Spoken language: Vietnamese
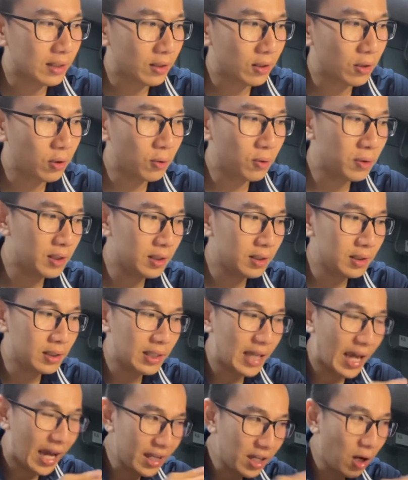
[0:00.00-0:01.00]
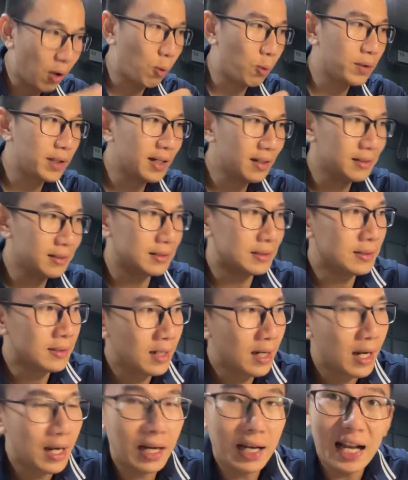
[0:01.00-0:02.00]
tôi giả dụ như
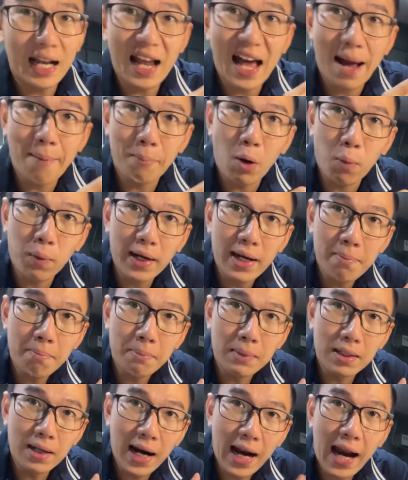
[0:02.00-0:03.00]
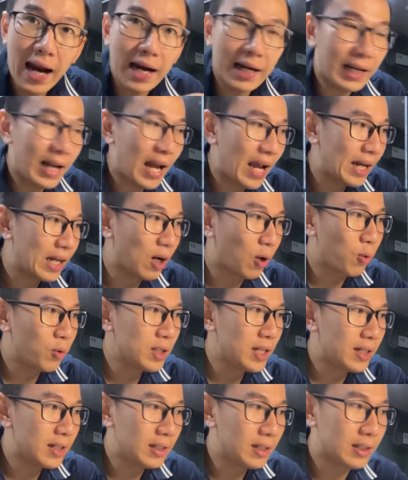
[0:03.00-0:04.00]
là một cái bữa ăn đầy đủ
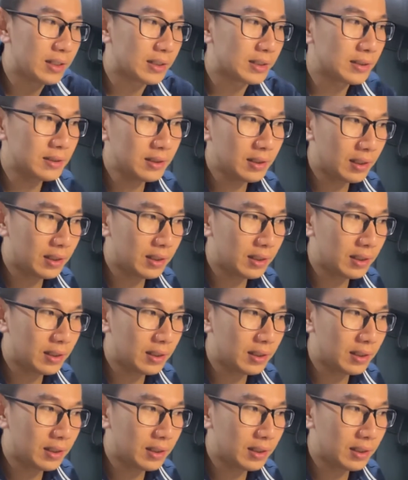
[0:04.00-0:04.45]
dinh dưỡng